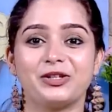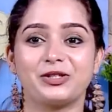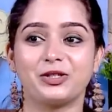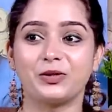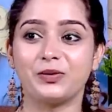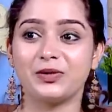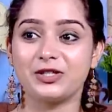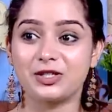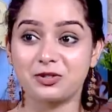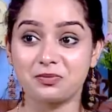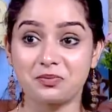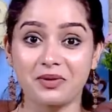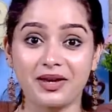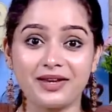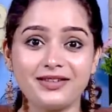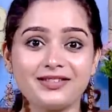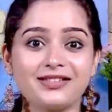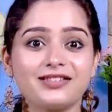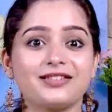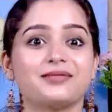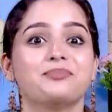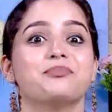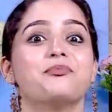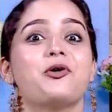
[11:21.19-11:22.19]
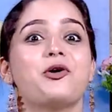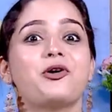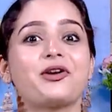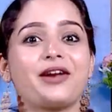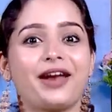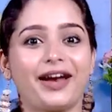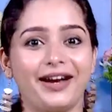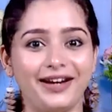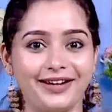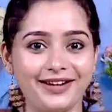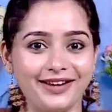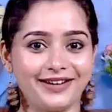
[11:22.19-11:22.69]
ஸோ விச் மீன்ஸ் மோர்
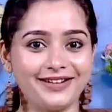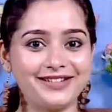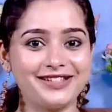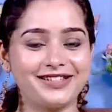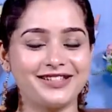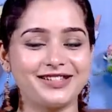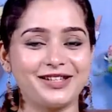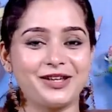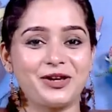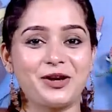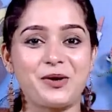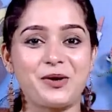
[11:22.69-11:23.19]
ஐடியாஸ்